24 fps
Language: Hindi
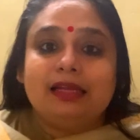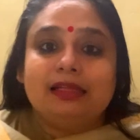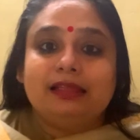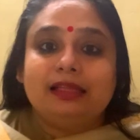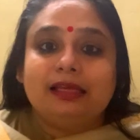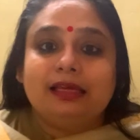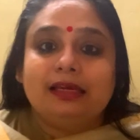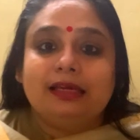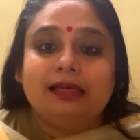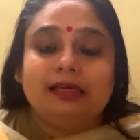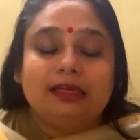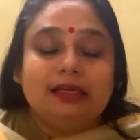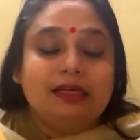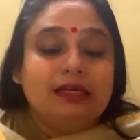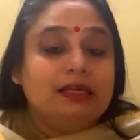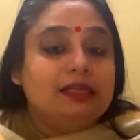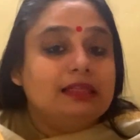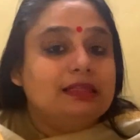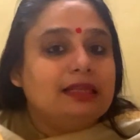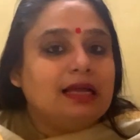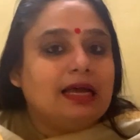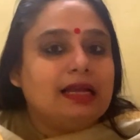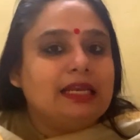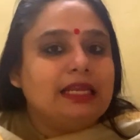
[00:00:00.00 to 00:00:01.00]
लेते हैं
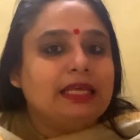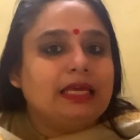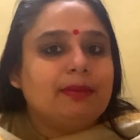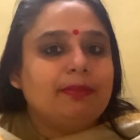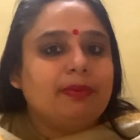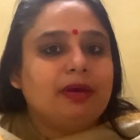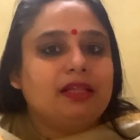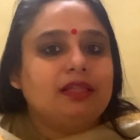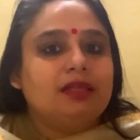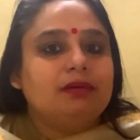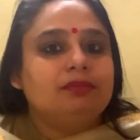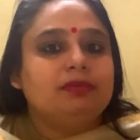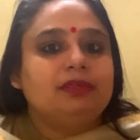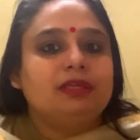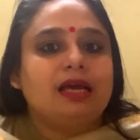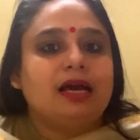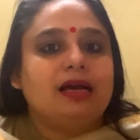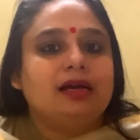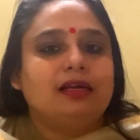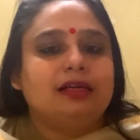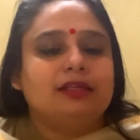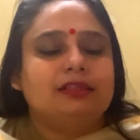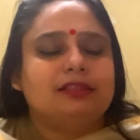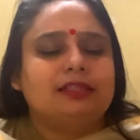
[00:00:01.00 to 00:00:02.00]
नहाने के बाद हम क्या
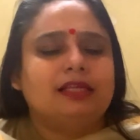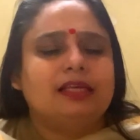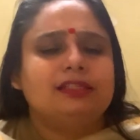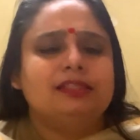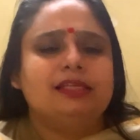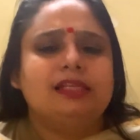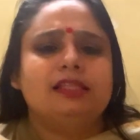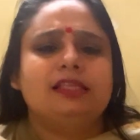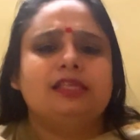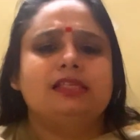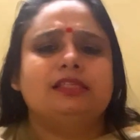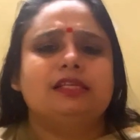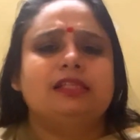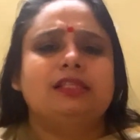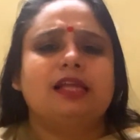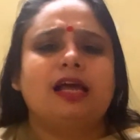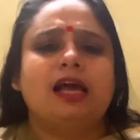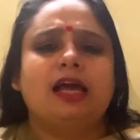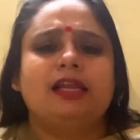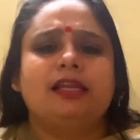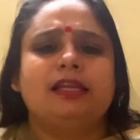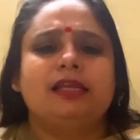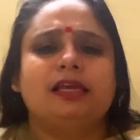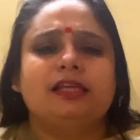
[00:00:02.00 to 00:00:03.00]
करते हैं जल्दी से
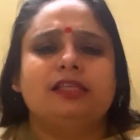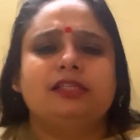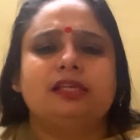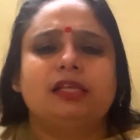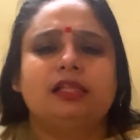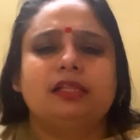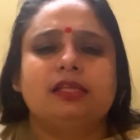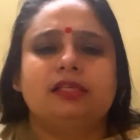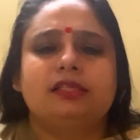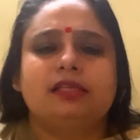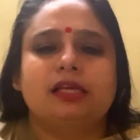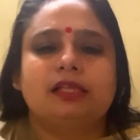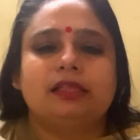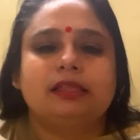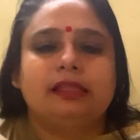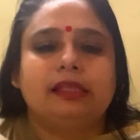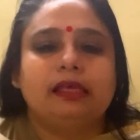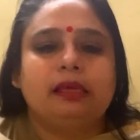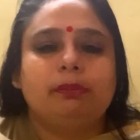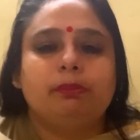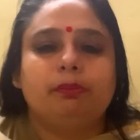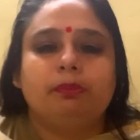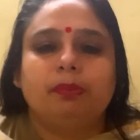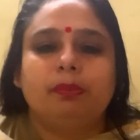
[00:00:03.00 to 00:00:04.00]
नहा लिए जल्दी से
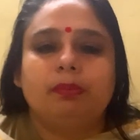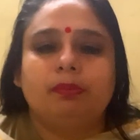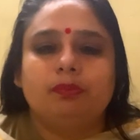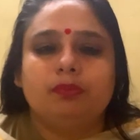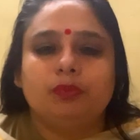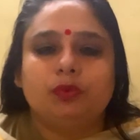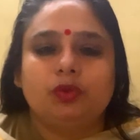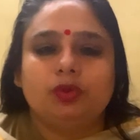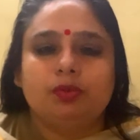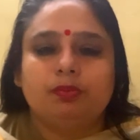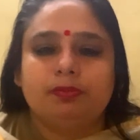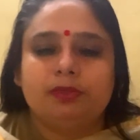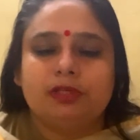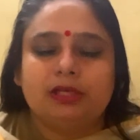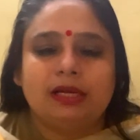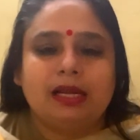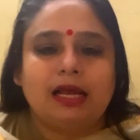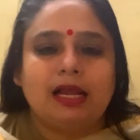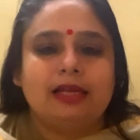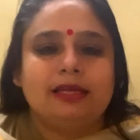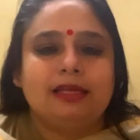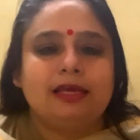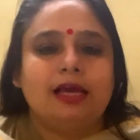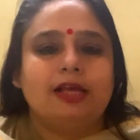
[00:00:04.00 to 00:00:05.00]
दीप
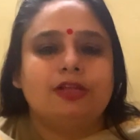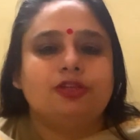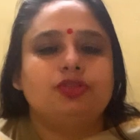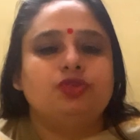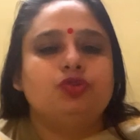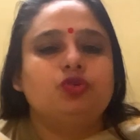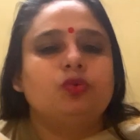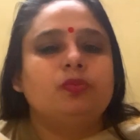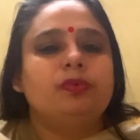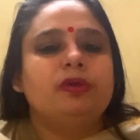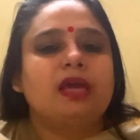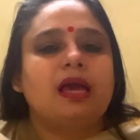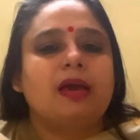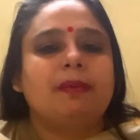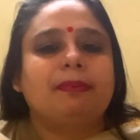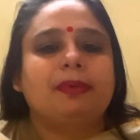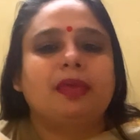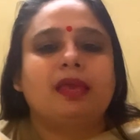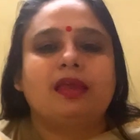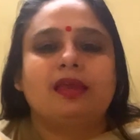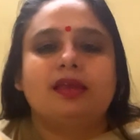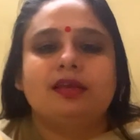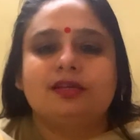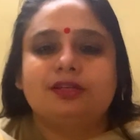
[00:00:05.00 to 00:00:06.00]
जला लिया जो भी
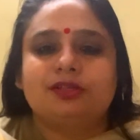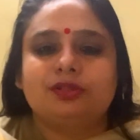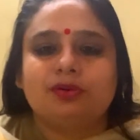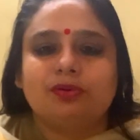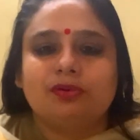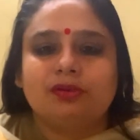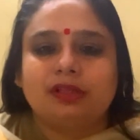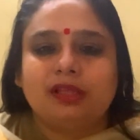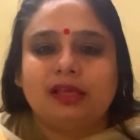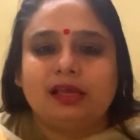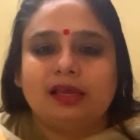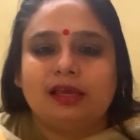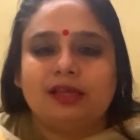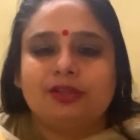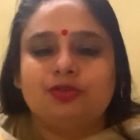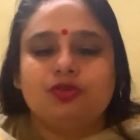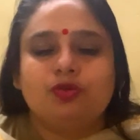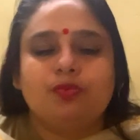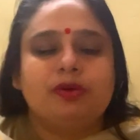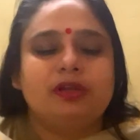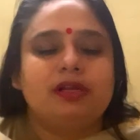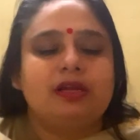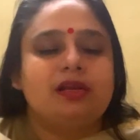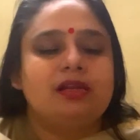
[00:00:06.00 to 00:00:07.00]
आपके इष्ट होते हैं
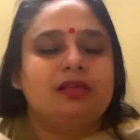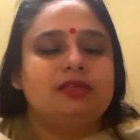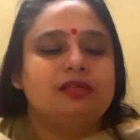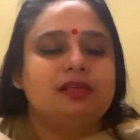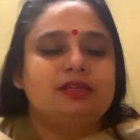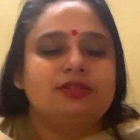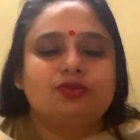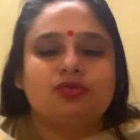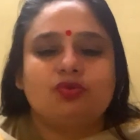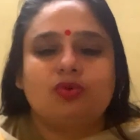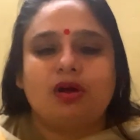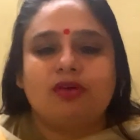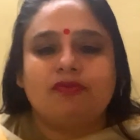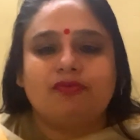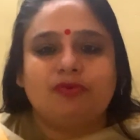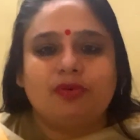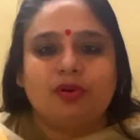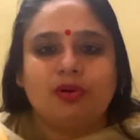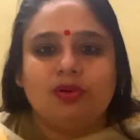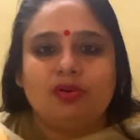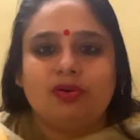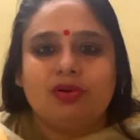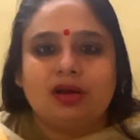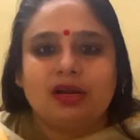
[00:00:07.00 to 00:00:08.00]
जो भी रिलीजियस को आप
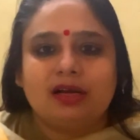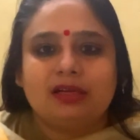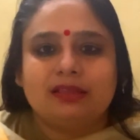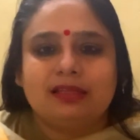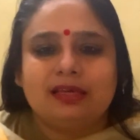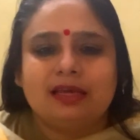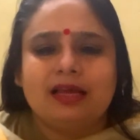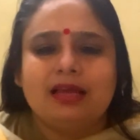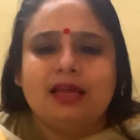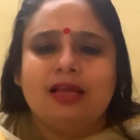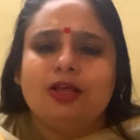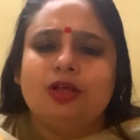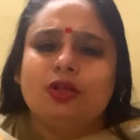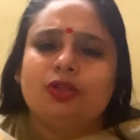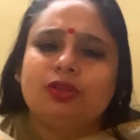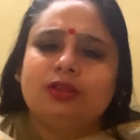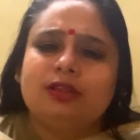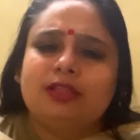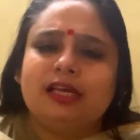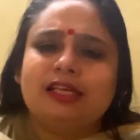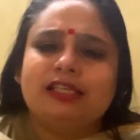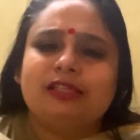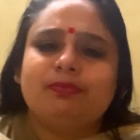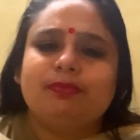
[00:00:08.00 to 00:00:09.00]
फॉलो करते हैं
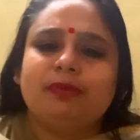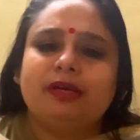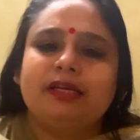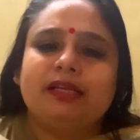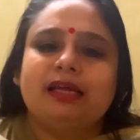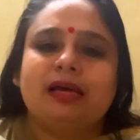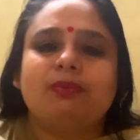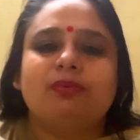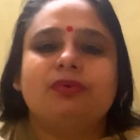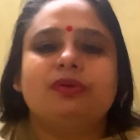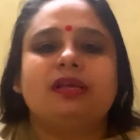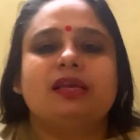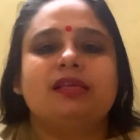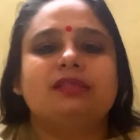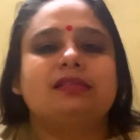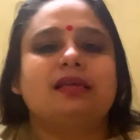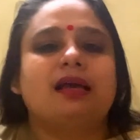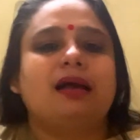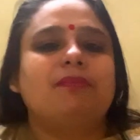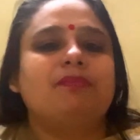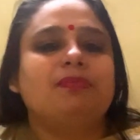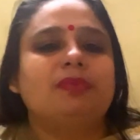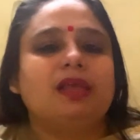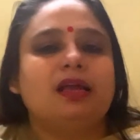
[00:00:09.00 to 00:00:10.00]
दस मिनट आप उनके
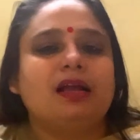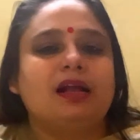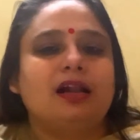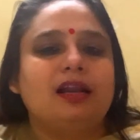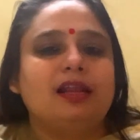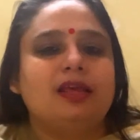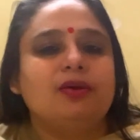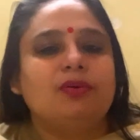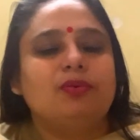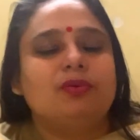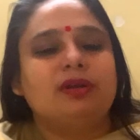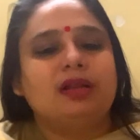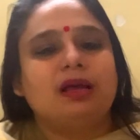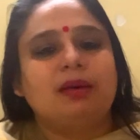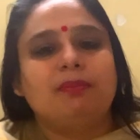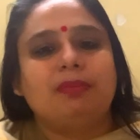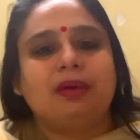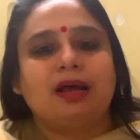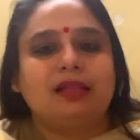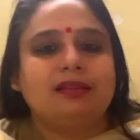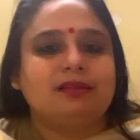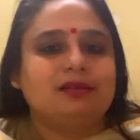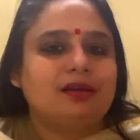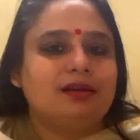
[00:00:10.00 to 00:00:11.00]
सामने खड़े होना
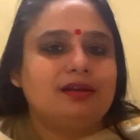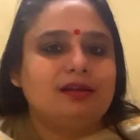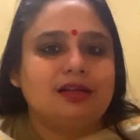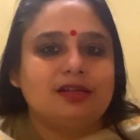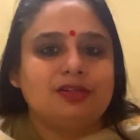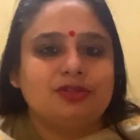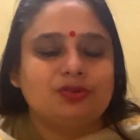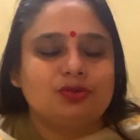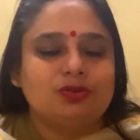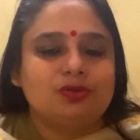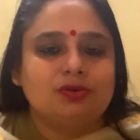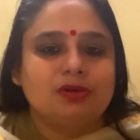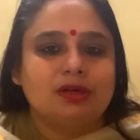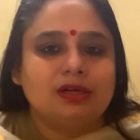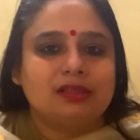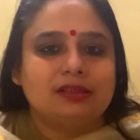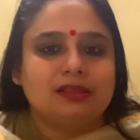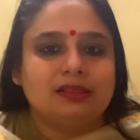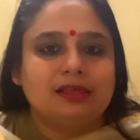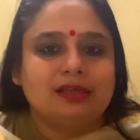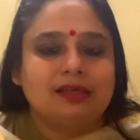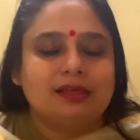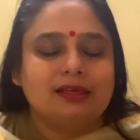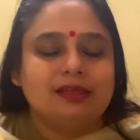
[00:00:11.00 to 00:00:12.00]
बात करना शुरू
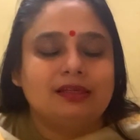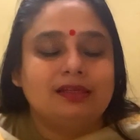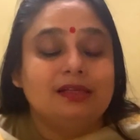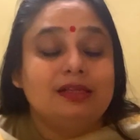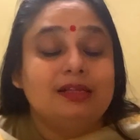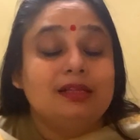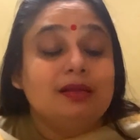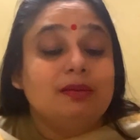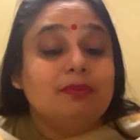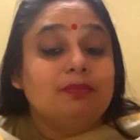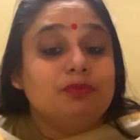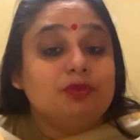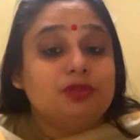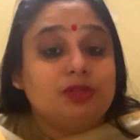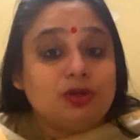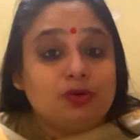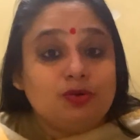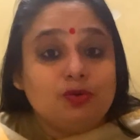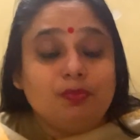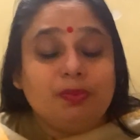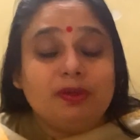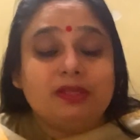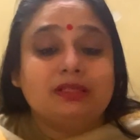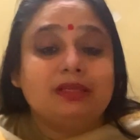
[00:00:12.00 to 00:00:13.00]
करते हैं
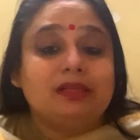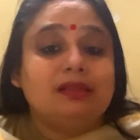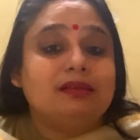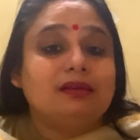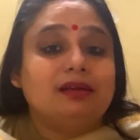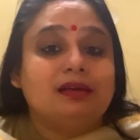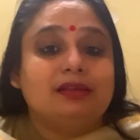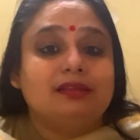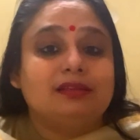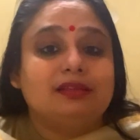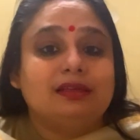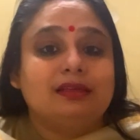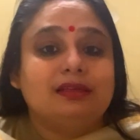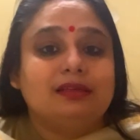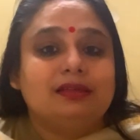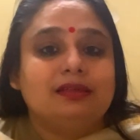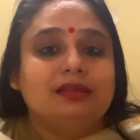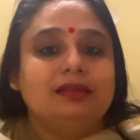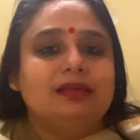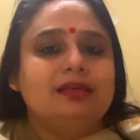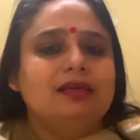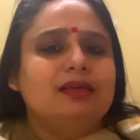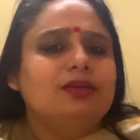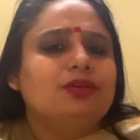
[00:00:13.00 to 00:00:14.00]
जरूर पसंद करते हैं
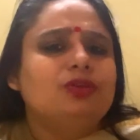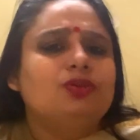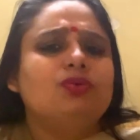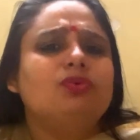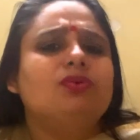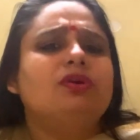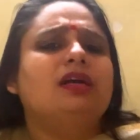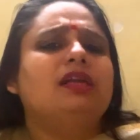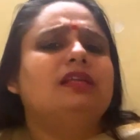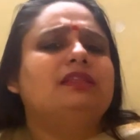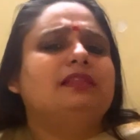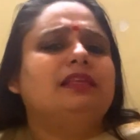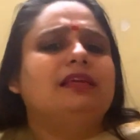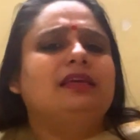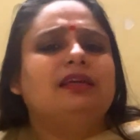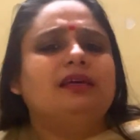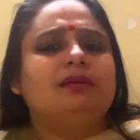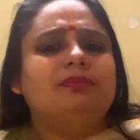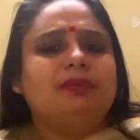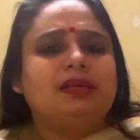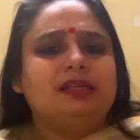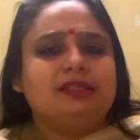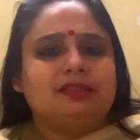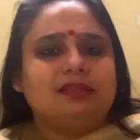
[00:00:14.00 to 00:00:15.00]
क्यों करते हैं
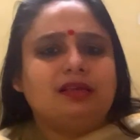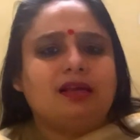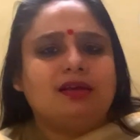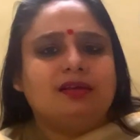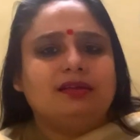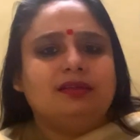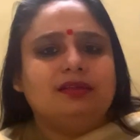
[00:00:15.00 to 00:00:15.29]
हम ऐसा